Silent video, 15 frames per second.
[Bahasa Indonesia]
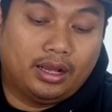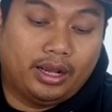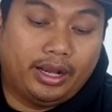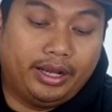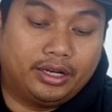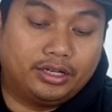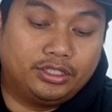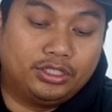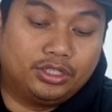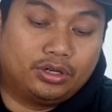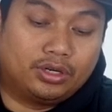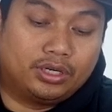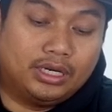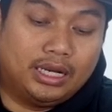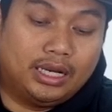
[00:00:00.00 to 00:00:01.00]
Air
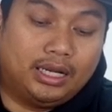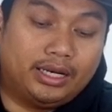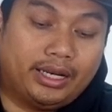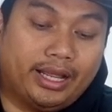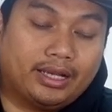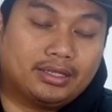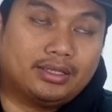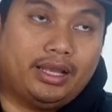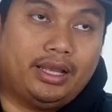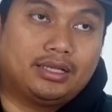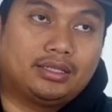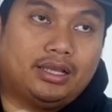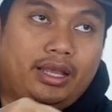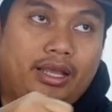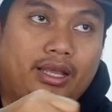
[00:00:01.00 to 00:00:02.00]
Jordan
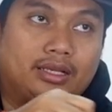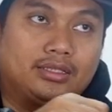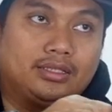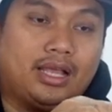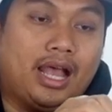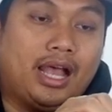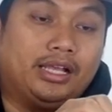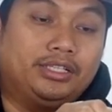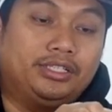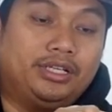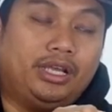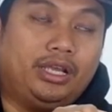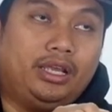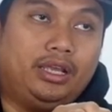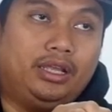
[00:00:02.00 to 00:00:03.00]
XXX AJ
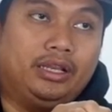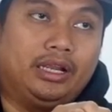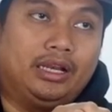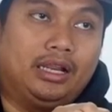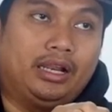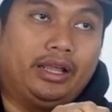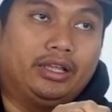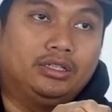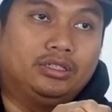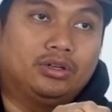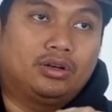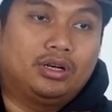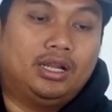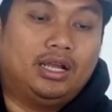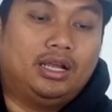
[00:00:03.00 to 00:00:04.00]
ini adalah Air
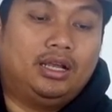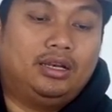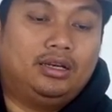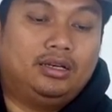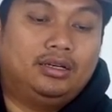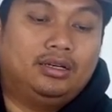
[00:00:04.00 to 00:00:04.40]
Jordan